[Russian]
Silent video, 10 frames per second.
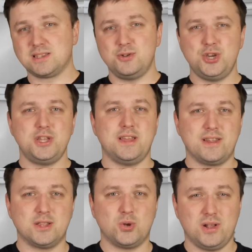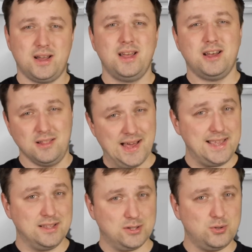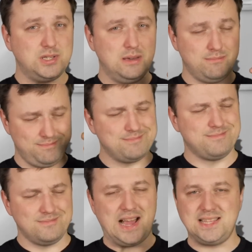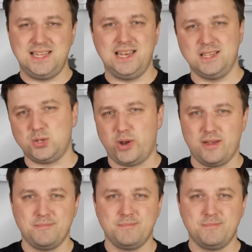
Исключение, наверное, только Lightning, но с ним отдельная история.